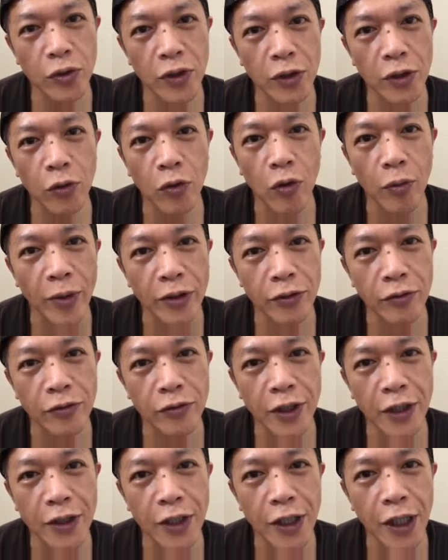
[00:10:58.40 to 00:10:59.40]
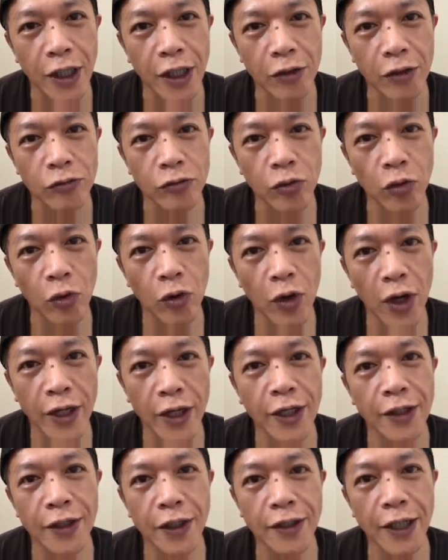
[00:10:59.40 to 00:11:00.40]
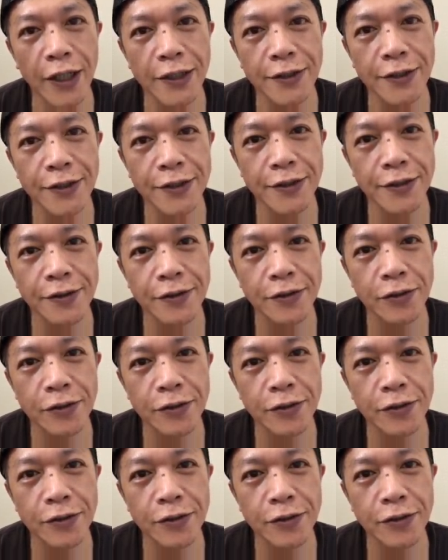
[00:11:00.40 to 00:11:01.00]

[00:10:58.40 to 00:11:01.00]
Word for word: 報などコメントでいただけるとありがたいです。